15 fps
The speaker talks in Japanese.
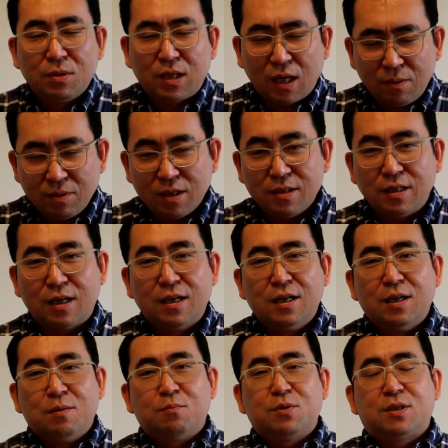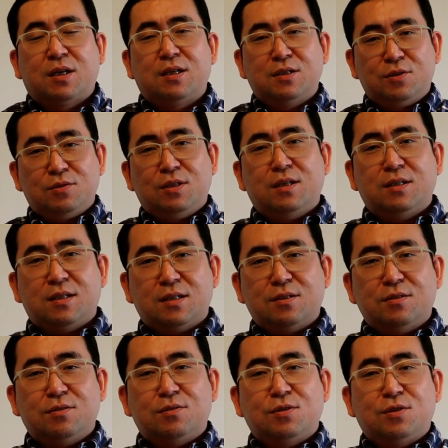もうダメなんだもう30年
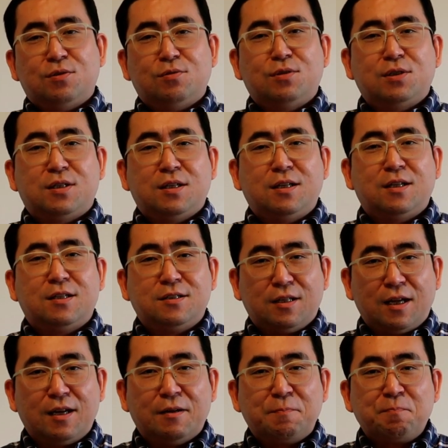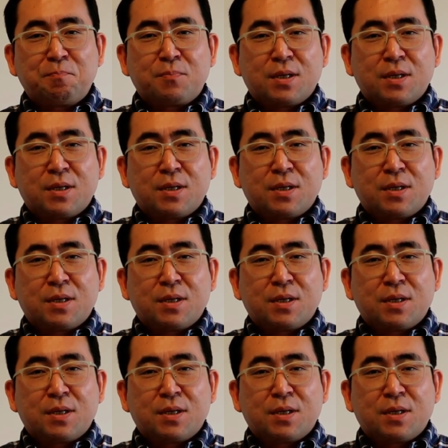間ずっと仕事しててですね、